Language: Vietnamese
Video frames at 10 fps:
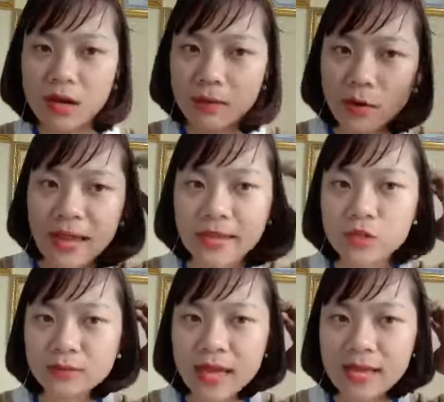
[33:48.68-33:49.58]
Một ngày
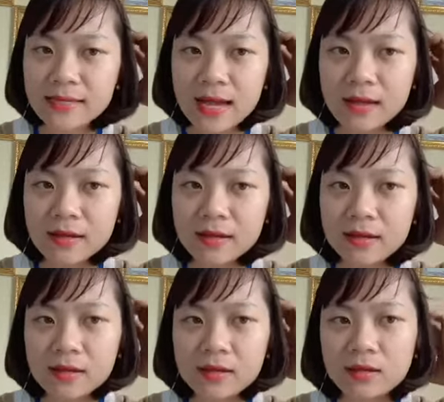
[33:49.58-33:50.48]
chúng ta gì ạ?
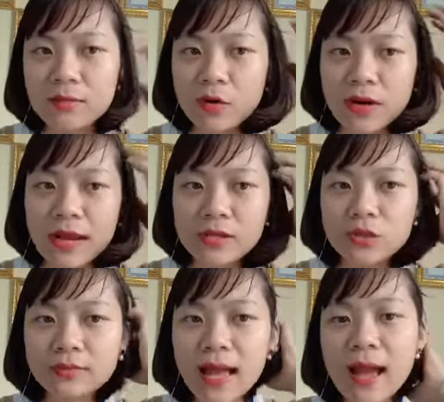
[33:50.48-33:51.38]
Một ngày
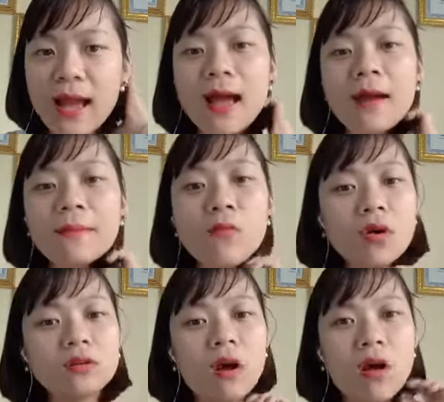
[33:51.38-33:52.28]
chúng ta
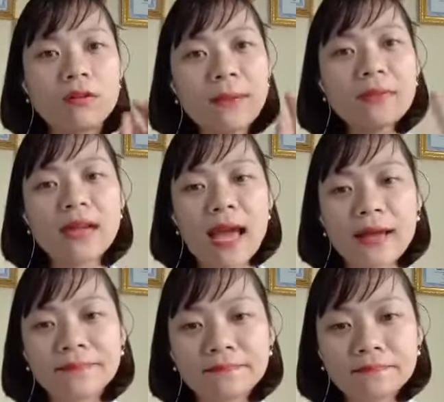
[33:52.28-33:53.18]
muốn có 5 đơn
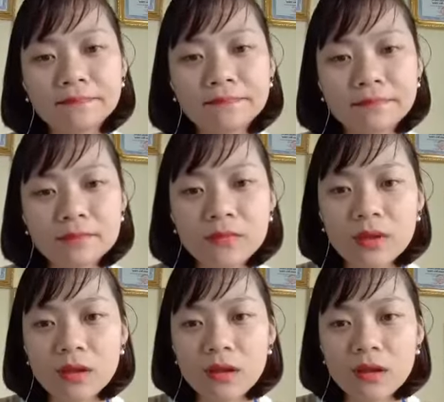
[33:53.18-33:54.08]
hàng.
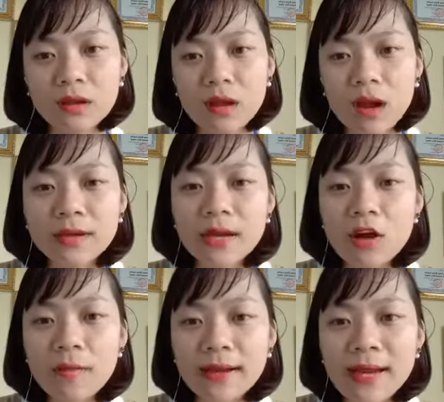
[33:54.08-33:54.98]
Ở đây
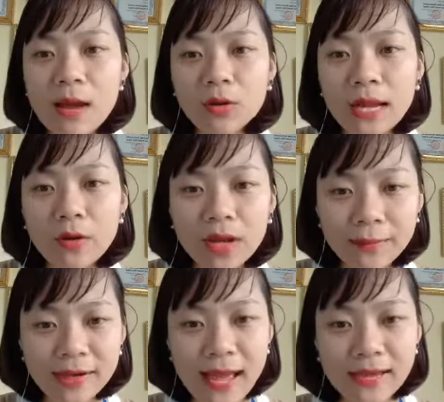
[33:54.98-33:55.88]
có bạn nào một ngày có
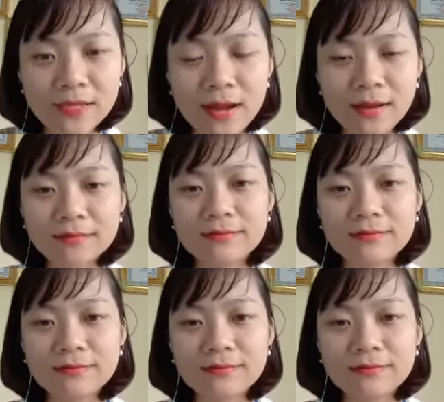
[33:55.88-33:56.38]
5 đơn hàng chưa ạ?